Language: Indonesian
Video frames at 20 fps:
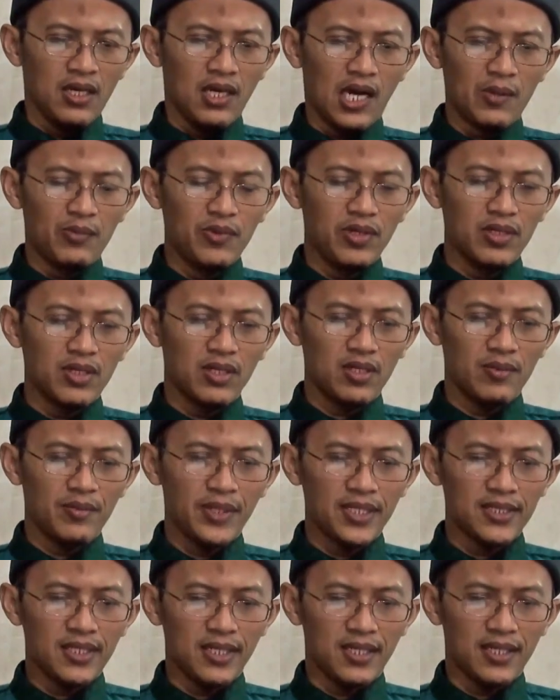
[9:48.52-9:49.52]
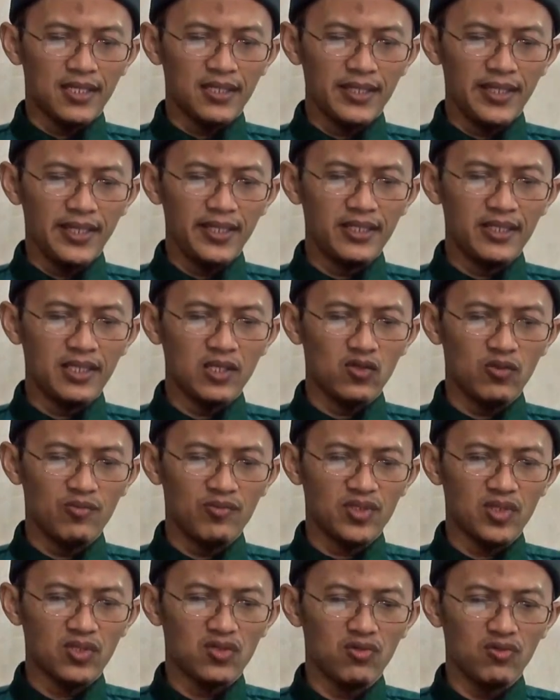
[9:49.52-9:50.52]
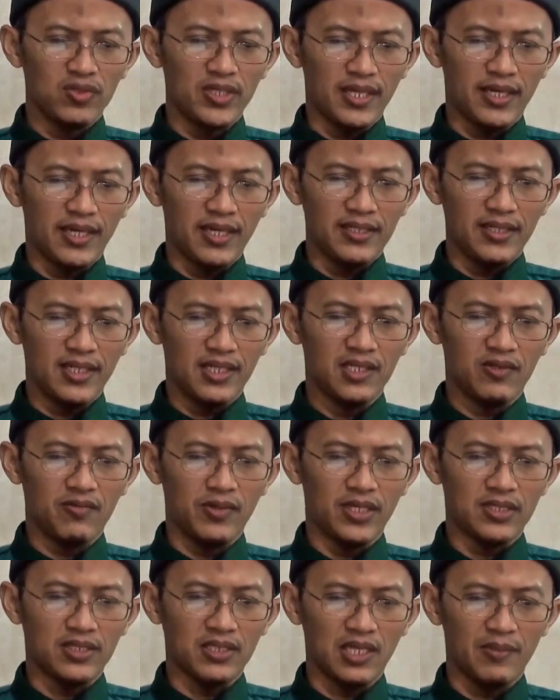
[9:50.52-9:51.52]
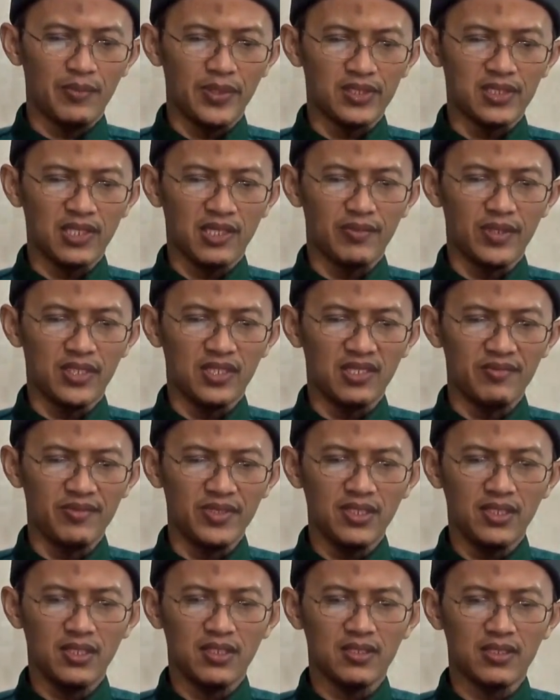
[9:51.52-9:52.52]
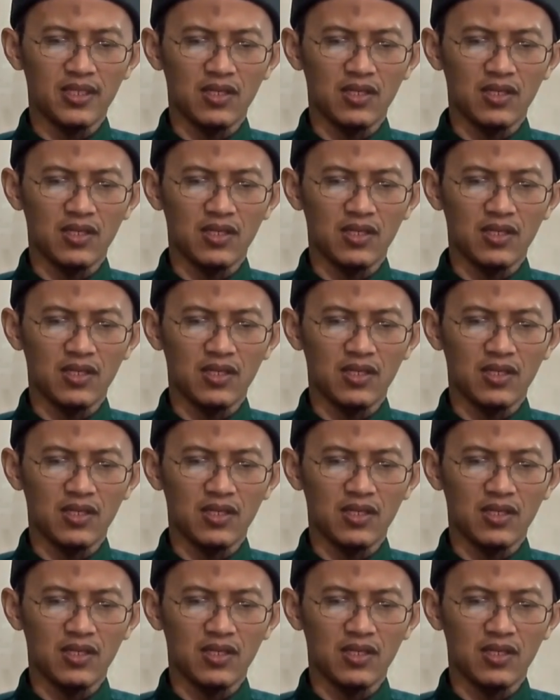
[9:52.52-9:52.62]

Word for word: Abu Hurairah mengatakan, "Innakum sesungguhnya kalian wahai sahabat-sahabat Nabi,